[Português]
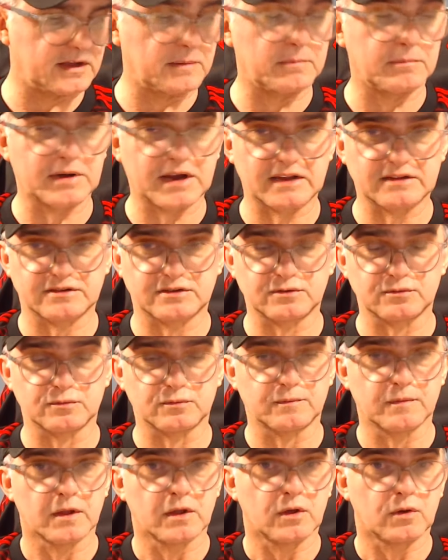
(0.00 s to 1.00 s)
Brasil.
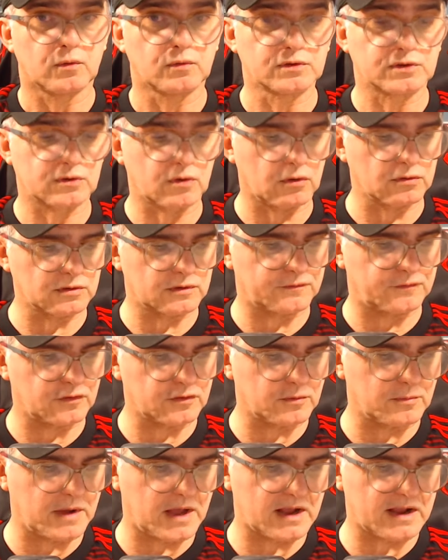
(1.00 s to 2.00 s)
Os gols
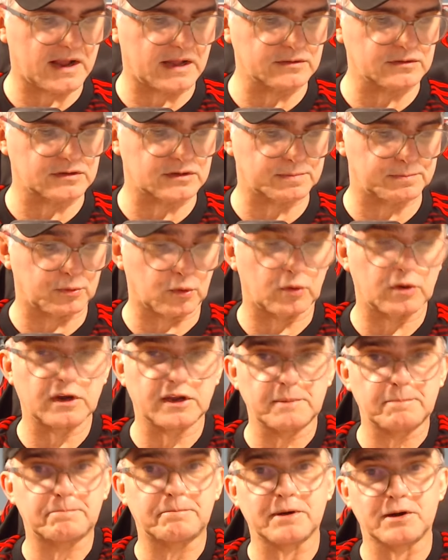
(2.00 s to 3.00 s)
foram marcados por
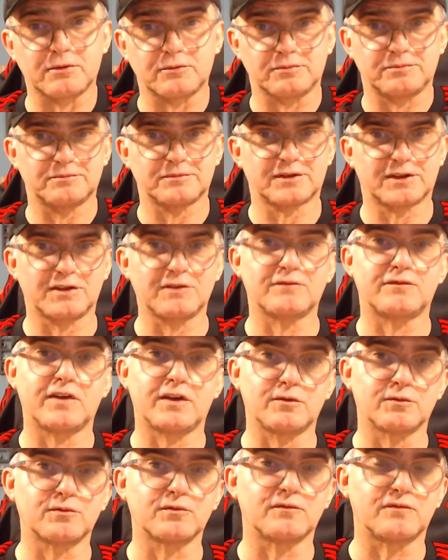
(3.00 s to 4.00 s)
Lipão, que
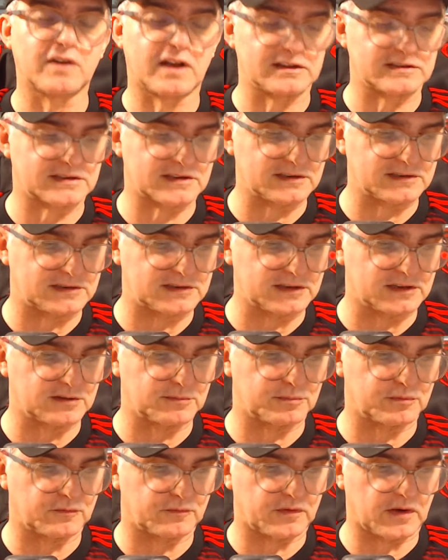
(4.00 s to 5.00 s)
veio do Vasco esse ano
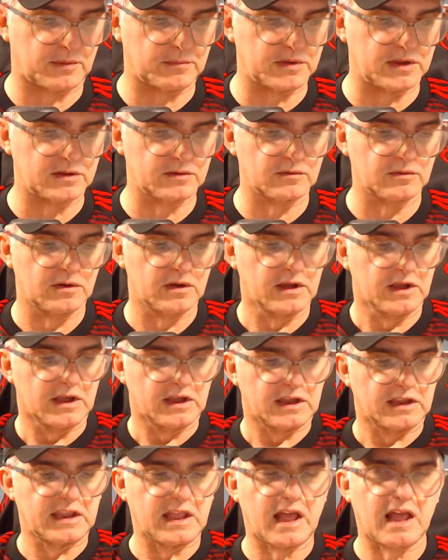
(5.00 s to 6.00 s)
para o Flamengo,
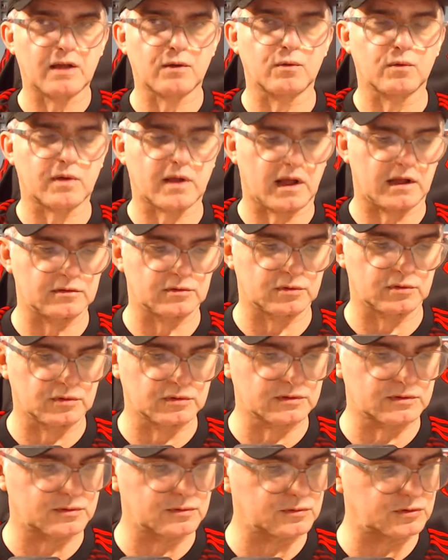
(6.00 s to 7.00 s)
Iago
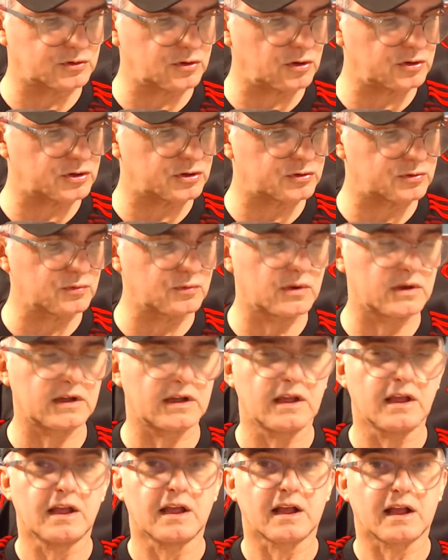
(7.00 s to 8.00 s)
Cardoso, Joshua
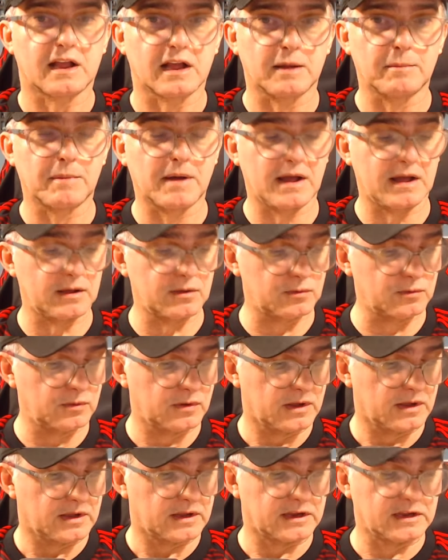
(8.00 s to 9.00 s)
Camargo
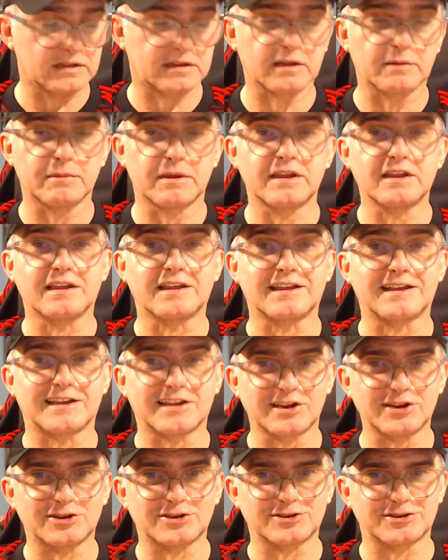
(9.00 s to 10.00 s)
e também
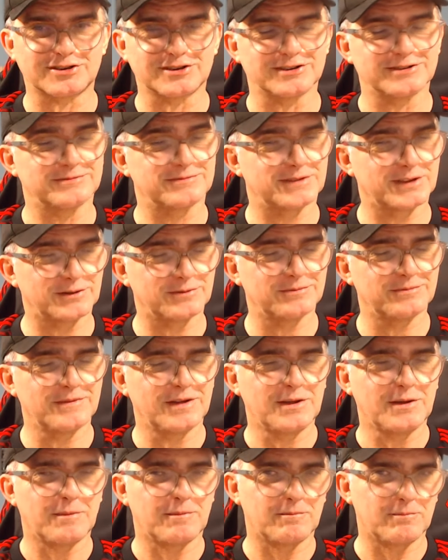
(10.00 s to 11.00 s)
Cristian. Então,
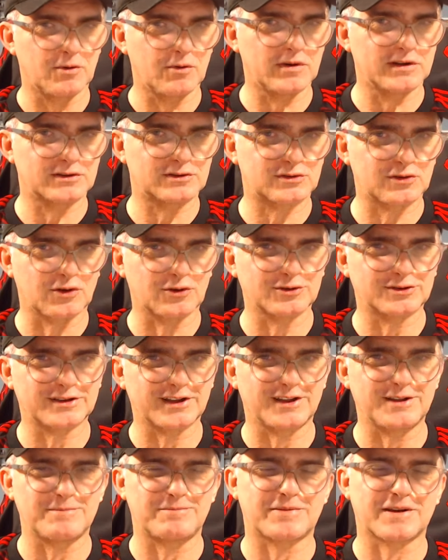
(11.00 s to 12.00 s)
boa sorte
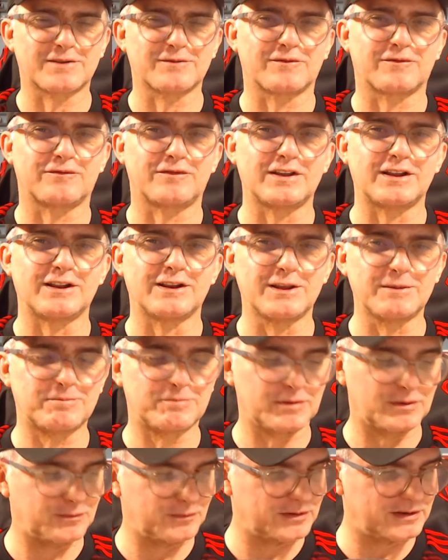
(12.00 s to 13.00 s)
aí para o
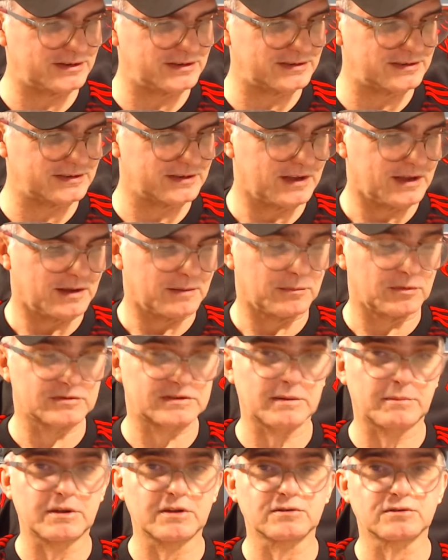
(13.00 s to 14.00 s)
Felipe Luiz. Meus
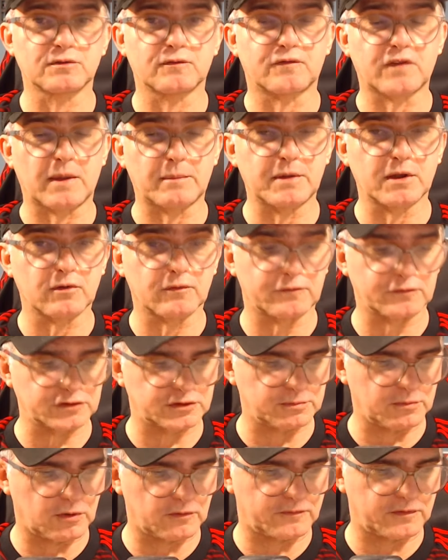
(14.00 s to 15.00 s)
amigos, o Flamengo
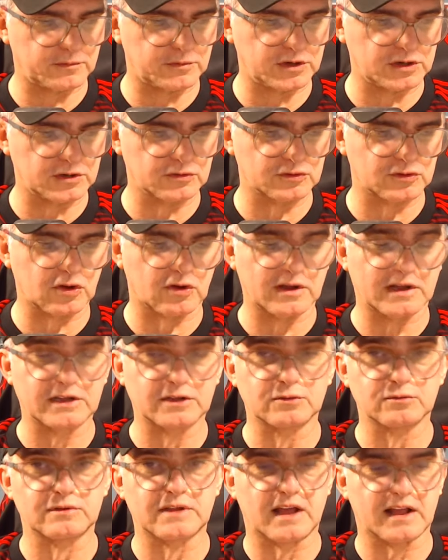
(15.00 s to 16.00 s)
Futebol Feminino,
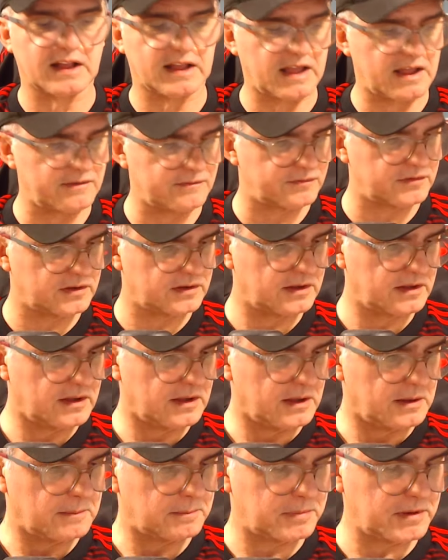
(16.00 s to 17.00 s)
jogando na Gávea
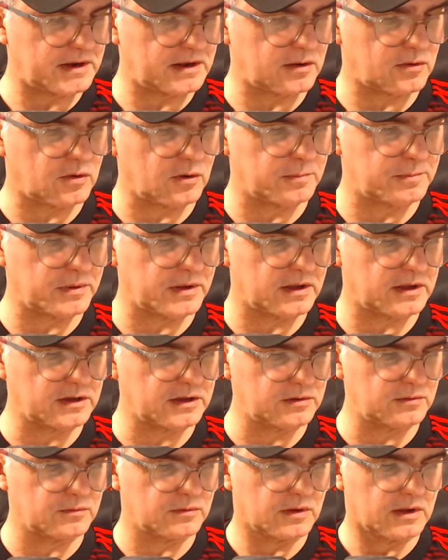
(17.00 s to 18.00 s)
pela Copa
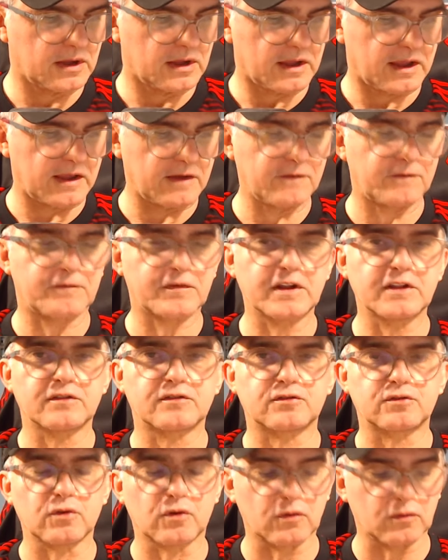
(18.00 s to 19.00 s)
Rio,
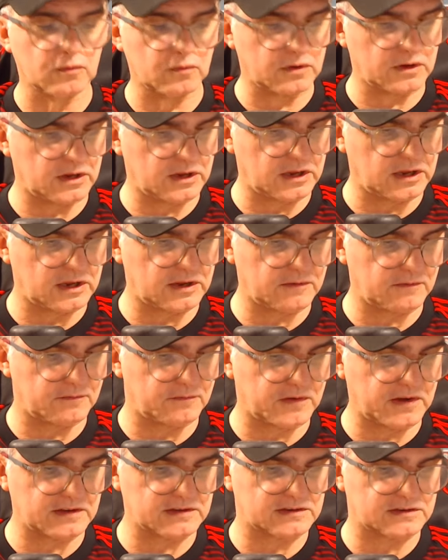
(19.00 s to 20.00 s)
enfrentou e
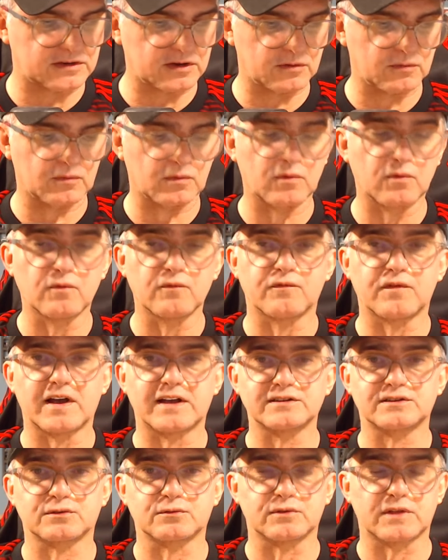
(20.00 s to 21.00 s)
venceu o
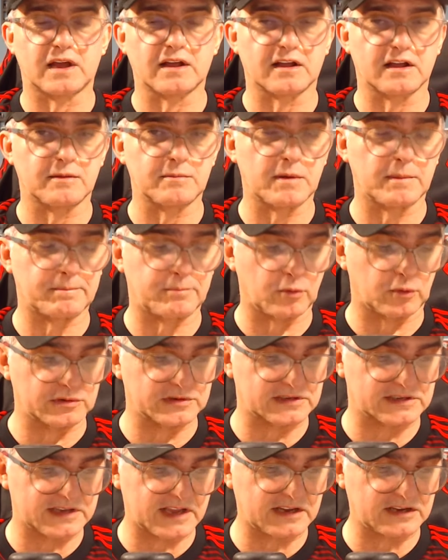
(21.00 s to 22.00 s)
Vasco da Gama por
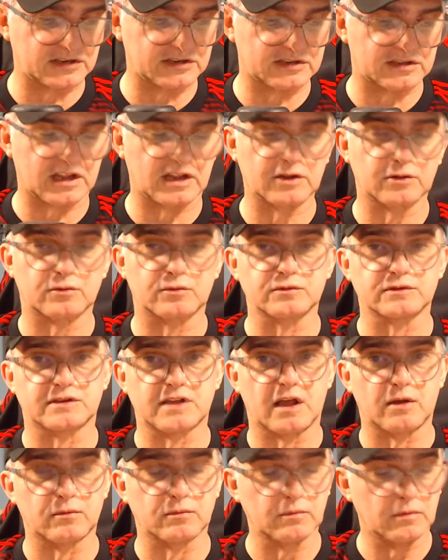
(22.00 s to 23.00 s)
600 tentos
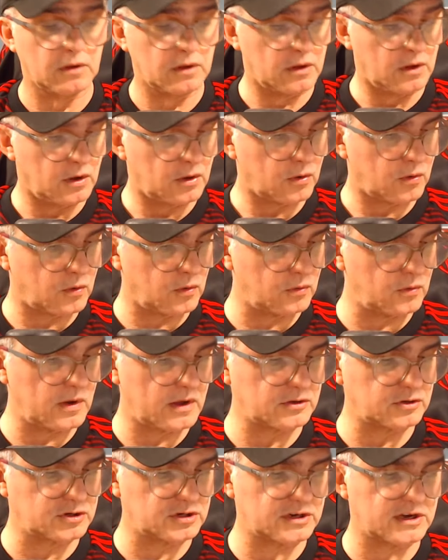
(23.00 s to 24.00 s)
a um com
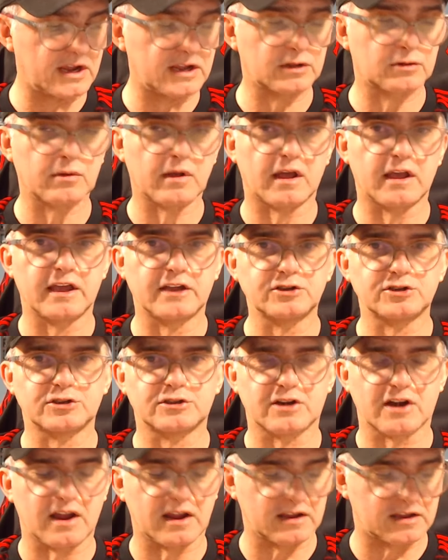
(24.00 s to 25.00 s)
direito a
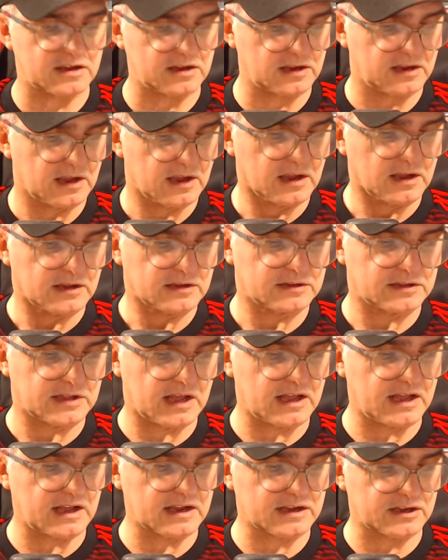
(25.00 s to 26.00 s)
restrike
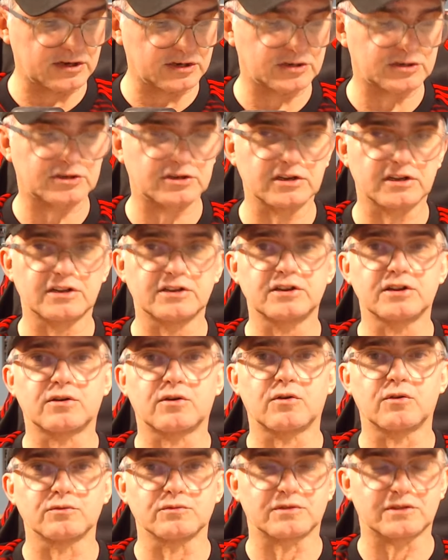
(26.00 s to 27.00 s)
da Cristiane
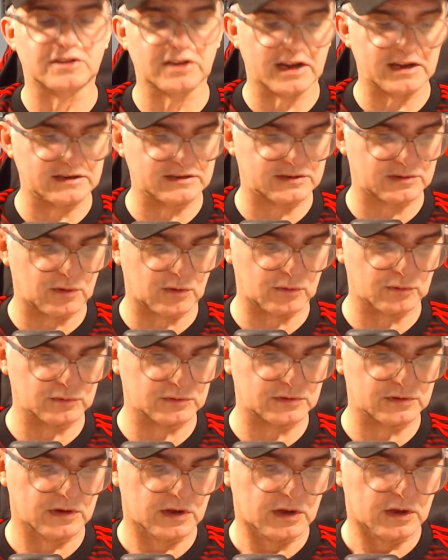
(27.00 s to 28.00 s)
com três
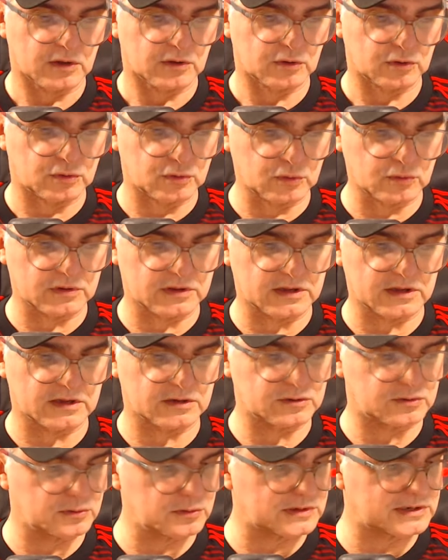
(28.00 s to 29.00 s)
gols. Duda,
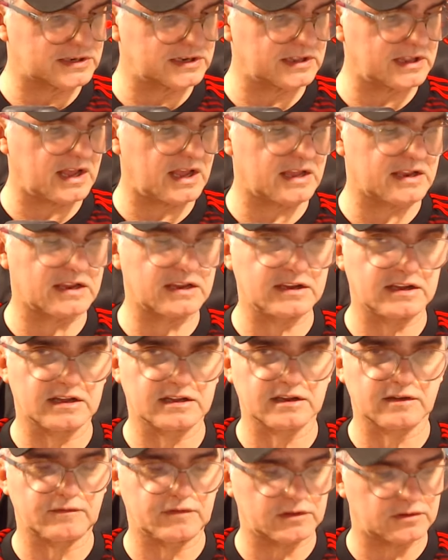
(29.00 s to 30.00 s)
Jucinara e
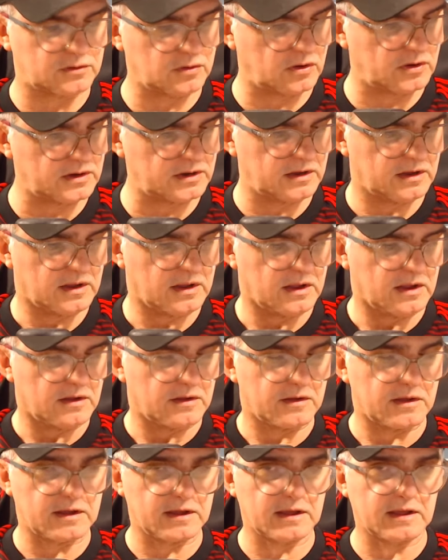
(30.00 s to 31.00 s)
Ana Vitória
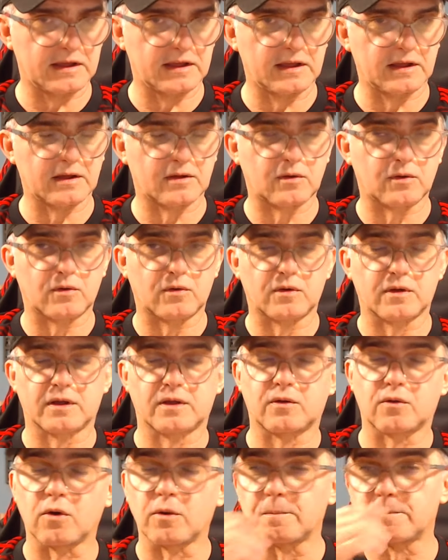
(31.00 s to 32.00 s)
é,
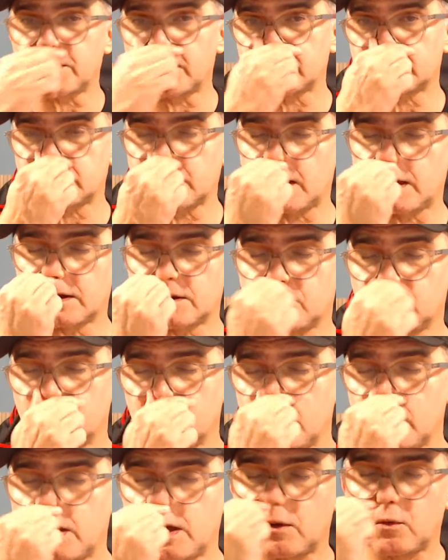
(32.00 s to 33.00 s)
completaram
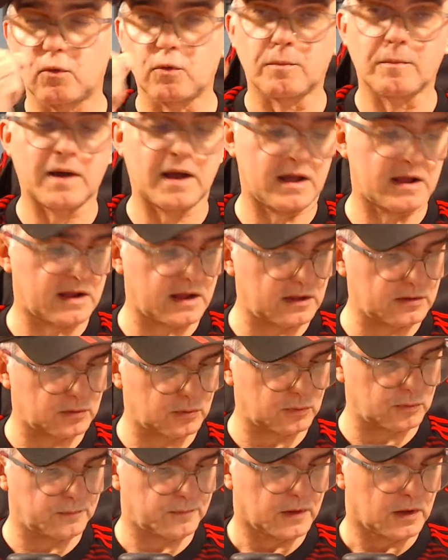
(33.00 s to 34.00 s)
o
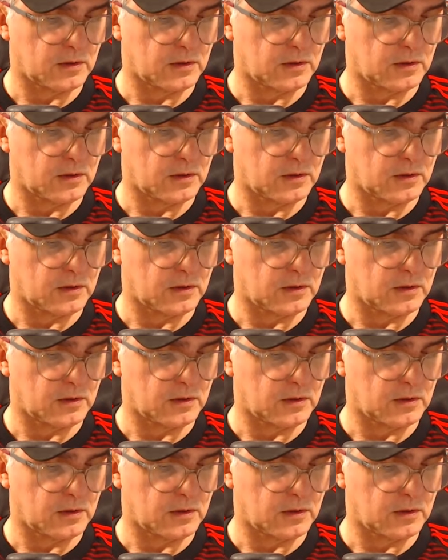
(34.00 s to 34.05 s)
marcador.